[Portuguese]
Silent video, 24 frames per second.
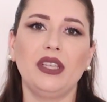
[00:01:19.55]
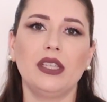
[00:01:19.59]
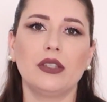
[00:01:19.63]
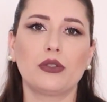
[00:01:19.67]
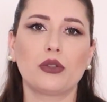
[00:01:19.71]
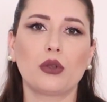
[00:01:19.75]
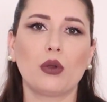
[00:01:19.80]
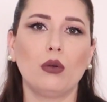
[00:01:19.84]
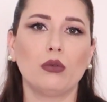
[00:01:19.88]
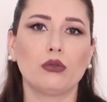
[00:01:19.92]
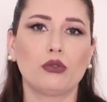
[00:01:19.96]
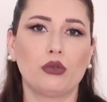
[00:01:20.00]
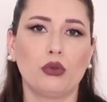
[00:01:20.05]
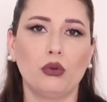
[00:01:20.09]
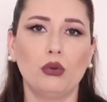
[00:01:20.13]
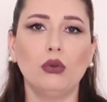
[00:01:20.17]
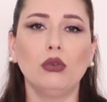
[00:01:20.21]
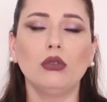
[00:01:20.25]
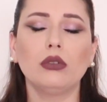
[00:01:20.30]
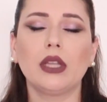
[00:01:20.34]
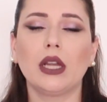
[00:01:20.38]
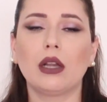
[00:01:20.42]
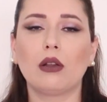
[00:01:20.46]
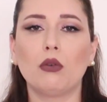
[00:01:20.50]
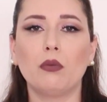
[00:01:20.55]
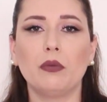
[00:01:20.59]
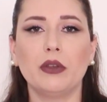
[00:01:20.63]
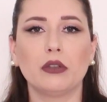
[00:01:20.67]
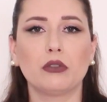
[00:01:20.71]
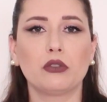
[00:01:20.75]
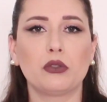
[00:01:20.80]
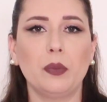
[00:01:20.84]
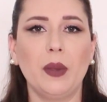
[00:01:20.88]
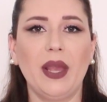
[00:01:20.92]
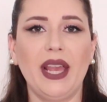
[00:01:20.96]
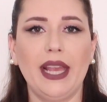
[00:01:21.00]
fiz consulta com
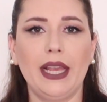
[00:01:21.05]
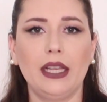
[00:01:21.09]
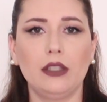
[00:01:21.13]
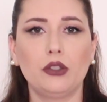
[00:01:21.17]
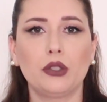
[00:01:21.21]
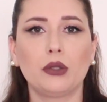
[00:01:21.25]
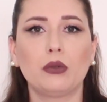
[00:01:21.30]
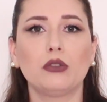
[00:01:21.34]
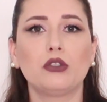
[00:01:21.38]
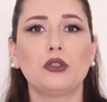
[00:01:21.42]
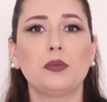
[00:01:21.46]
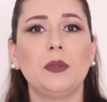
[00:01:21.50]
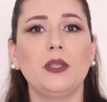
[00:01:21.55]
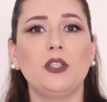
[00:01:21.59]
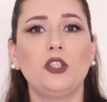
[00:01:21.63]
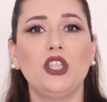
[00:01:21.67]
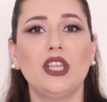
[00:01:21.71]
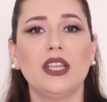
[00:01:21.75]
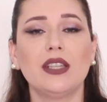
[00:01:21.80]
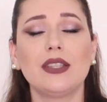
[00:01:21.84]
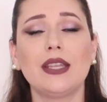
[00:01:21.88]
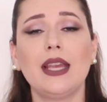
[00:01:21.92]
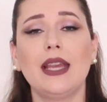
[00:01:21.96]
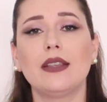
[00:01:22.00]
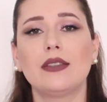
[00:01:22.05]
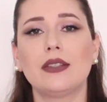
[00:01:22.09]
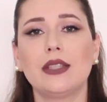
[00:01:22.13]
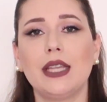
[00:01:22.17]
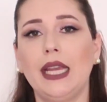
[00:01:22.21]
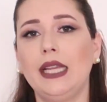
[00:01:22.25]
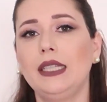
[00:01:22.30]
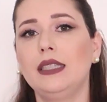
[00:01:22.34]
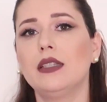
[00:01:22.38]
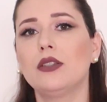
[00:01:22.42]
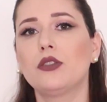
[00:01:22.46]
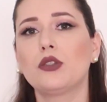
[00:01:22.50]
meus médicos, pedi as
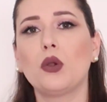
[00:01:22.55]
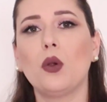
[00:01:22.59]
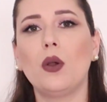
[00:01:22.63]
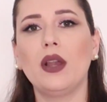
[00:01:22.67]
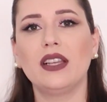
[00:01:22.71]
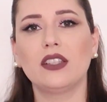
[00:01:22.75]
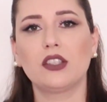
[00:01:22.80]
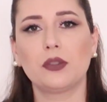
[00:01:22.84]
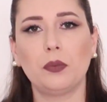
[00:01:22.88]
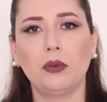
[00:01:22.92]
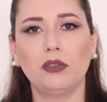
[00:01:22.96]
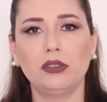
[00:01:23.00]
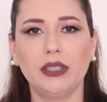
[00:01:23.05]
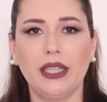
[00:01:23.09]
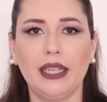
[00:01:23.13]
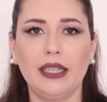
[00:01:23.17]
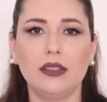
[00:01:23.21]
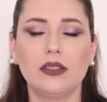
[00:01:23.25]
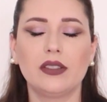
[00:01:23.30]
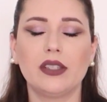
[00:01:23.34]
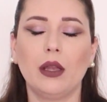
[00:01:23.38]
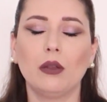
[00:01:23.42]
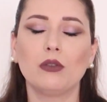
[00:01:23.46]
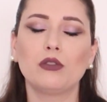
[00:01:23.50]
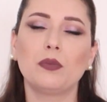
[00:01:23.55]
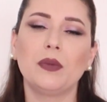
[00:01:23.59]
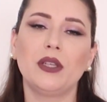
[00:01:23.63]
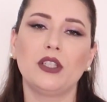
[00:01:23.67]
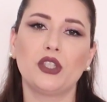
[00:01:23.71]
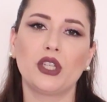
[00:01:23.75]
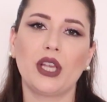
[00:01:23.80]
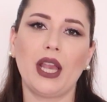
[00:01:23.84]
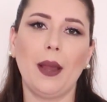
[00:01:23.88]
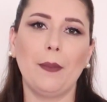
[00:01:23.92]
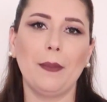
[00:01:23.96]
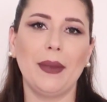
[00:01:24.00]
receitas correspondentes aos
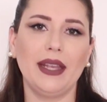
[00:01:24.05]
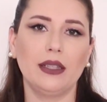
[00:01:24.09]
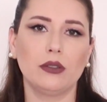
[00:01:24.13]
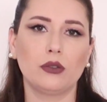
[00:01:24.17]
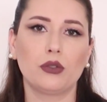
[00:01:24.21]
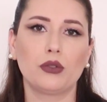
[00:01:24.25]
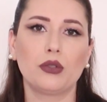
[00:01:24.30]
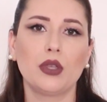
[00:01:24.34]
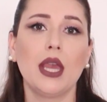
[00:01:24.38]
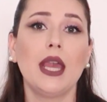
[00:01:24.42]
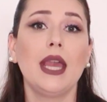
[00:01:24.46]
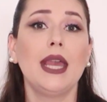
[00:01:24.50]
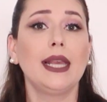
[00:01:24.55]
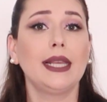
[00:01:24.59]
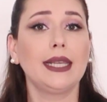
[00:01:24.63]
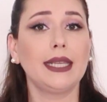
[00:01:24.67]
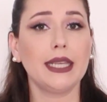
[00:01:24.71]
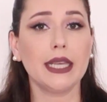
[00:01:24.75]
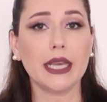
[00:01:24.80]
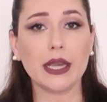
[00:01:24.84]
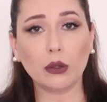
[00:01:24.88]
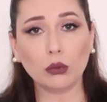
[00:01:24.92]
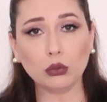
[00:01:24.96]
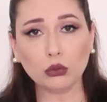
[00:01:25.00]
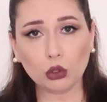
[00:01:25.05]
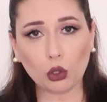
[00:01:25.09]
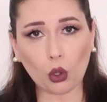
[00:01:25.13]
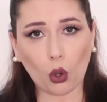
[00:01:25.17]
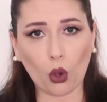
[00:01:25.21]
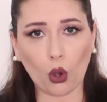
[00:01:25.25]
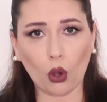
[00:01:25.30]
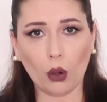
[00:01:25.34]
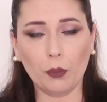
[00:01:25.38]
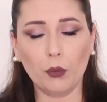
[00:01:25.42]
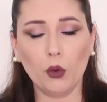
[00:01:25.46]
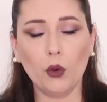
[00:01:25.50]
medicamentos que eu
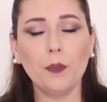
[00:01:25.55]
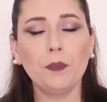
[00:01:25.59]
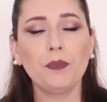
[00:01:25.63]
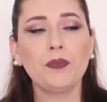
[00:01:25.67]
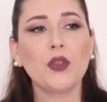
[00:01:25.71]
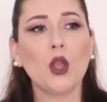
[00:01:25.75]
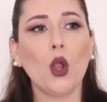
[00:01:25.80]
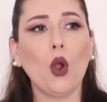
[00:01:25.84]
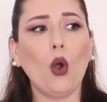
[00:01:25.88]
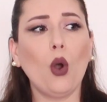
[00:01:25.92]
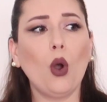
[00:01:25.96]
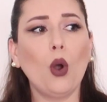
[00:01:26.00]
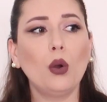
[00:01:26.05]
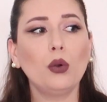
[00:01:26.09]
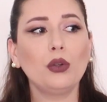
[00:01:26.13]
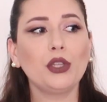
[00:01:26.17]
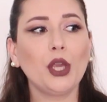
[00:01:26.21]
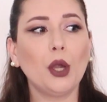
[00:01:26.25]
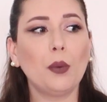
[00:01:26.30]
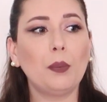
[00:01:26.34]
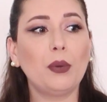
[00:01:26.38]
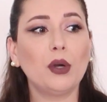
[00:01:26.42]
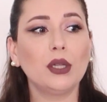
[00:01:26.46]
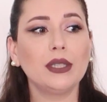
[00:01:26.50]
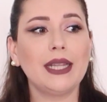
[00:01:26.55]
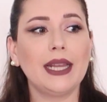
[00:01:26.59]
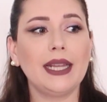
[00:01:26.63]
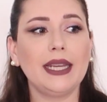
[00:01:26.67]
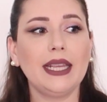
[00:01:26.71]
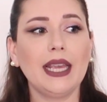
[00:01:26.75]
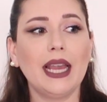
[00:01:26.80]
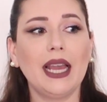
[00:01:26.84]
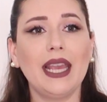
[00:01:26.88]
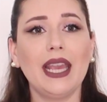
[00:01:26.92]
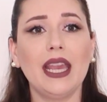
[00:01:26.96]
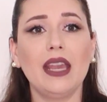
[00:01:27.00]
tomo ou que eu
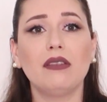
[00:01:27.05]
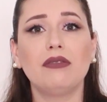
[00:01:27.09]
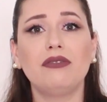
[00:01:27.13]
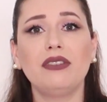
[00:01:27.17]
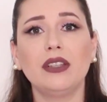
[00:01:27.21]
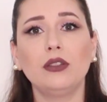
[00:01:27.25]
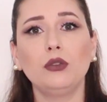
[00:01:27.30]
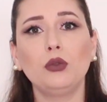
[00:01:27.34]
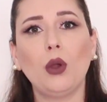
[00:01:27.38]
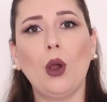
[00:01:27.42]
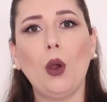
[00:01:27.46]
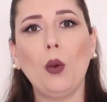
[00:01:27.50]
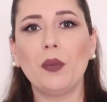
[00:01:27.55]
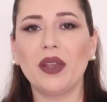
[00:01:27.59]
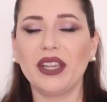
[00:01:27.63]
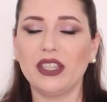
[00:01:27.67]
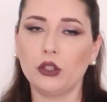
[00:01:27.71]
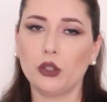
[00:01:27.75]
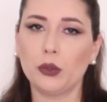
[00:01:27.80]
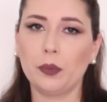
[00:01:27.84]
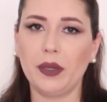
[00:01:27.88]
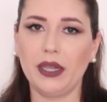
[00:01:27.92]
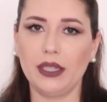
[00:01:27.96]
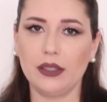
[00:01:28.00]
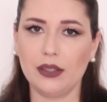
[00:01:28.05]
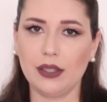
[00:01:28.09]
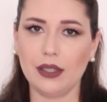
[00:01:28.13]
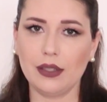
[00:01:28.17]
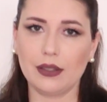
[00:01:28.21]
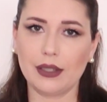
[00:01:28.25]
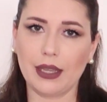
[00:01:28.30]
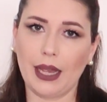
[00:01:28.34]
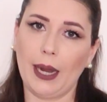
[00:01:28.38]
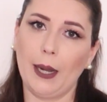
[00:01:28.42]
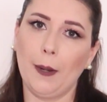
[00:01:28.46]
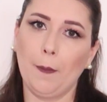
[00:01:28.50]
poderia eventualmente
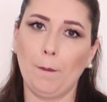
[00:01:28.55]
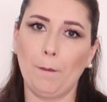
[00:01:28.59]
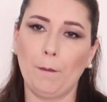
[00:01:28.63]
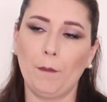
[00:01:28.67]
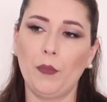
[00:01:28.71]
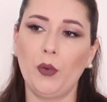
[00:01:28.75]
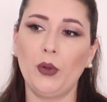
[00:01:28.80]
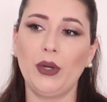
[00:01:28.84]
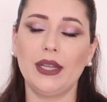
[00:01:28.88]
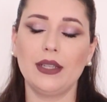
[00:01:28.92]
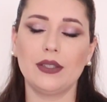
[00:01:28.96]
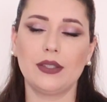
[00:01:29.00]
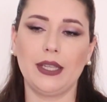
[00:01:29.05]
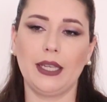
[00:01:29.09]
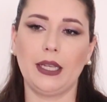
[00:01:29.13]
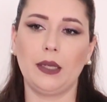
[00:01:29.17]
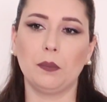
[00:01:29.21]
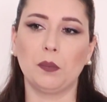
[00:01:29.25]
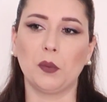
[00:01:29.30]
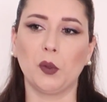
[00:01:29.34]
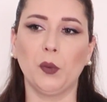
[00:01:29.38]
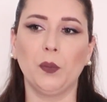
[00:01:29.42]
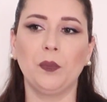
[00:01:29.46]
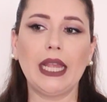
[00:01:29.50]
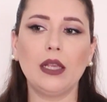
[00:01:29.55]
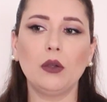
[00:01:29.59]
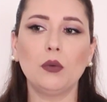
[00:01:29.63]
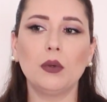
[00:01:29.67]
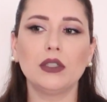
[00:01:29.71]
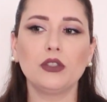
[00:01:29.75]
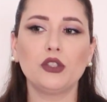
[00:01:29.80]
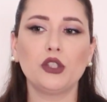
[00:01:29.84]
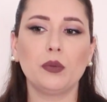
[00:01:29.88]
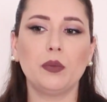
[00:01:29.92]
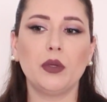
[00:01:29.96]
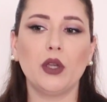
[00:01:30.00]
precisar. Por exemplo, tem um
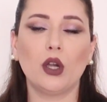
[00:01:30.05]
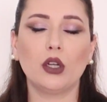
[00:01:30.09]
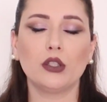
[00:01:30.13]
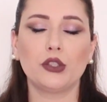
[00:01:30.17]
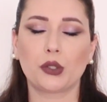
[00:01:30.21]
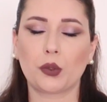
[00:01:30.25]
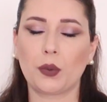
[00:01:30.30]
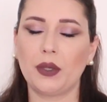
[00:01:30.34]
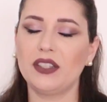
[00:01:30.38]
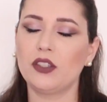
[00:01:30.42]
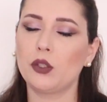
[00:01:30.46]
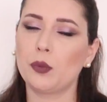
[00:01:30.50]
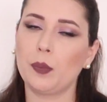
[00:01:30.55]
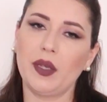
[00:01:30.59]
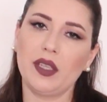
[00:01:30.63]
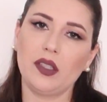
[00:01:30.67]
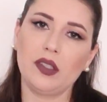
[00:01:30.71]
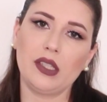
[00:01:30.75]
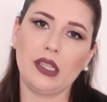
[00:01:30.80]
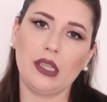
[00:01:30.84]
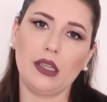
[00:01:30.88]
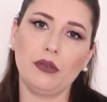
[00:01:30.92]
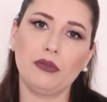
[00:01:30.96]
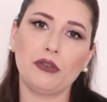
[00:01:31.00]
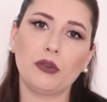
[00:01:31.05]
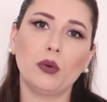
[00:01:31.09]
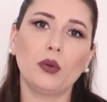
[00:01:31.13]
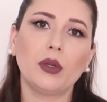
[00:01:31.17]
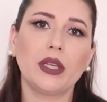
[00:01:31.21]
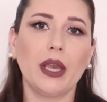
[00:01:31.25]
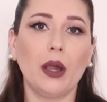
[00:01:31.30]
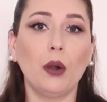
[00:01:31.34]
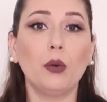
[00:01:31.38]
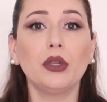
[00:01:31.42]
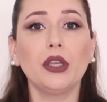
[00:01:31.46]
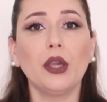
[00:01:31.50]
antibiótico específico
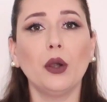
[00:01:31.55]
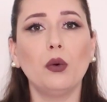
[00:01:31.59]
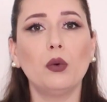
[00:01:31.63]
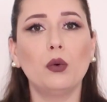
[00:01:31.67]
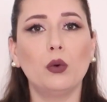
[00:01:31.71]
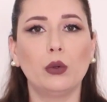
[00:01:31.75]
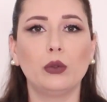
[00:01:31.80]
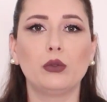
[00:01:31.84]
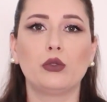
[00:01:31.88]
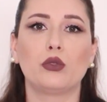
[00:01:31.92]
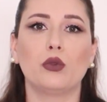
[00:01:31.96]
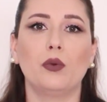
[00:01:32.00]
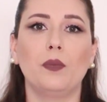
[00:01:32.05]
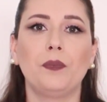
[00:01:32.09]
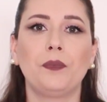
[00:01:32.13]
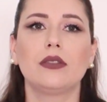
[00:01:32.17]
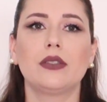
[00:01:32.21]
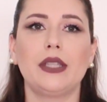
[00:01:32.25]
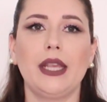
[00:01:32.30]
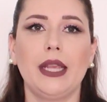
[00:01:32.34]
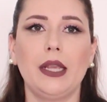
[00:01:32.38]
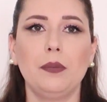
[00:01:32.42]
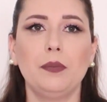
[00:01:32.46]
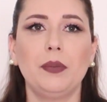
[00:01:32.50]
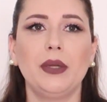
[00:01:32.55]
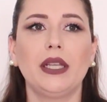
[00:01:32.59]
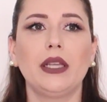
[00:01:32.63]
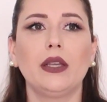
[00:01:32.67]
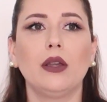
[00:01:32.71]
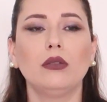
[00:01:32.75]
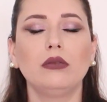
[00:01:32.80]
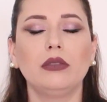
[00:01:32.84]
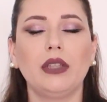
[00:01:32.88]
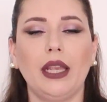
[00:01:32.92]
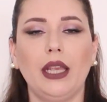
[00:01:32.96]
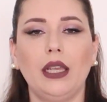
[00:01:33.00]
que é o que eu uso sempre que
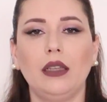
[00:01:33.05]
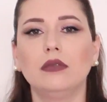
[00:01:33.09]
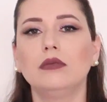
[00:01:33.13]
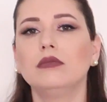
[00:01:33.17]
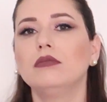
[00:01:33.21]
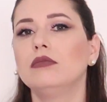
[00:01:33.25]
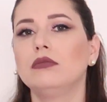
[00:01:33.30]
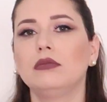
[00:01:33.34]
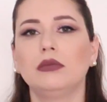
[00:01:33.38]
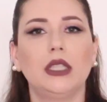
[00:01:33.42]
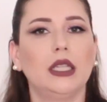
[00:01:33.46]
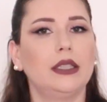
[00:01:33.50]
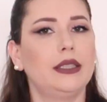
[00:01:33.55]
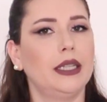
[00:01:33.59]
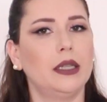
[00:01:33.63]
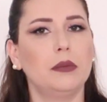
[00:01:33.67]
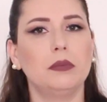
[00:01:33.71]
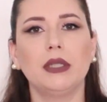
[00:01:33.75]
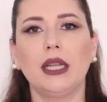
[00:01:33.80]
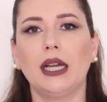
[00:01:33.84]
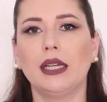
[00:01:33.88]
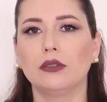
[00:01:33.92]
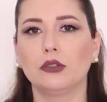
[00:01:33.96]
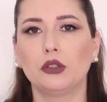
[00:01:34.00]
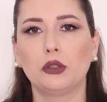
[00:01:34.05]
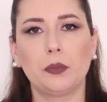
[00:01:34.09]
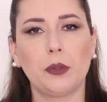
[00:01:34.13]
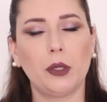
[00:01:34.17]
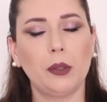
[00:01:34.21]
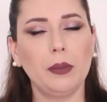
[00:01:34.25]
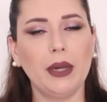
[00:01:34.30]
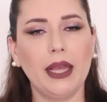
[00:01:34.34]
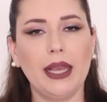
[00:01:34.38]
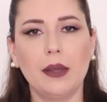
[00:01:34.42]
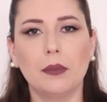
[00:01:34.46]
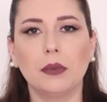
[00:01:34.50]
eu tenho determinados
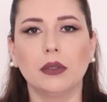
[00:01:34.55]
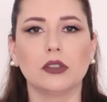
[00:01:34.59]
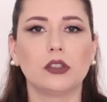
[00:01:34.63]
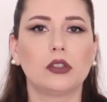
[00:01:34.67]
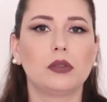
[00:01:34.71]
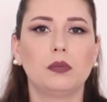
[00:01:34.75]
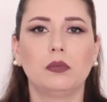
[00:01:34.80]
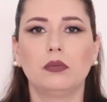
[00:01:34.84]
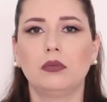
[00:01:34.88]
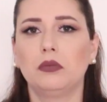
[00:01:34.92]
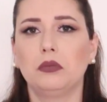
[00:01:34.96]
problemas.